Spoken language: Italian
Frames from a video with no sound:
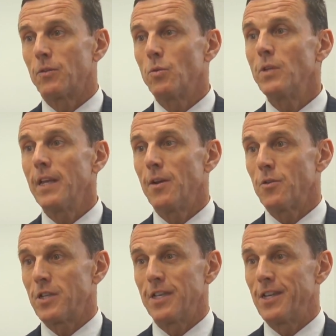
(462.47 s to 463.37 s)
a tutti i
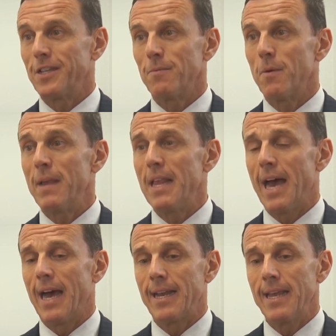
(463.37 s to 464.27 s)
nostri agenti
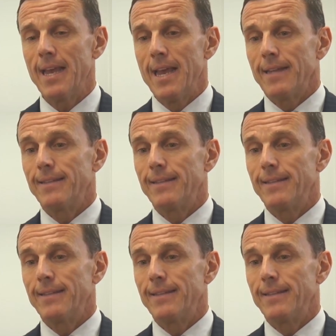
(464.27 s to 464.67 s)
immobiliari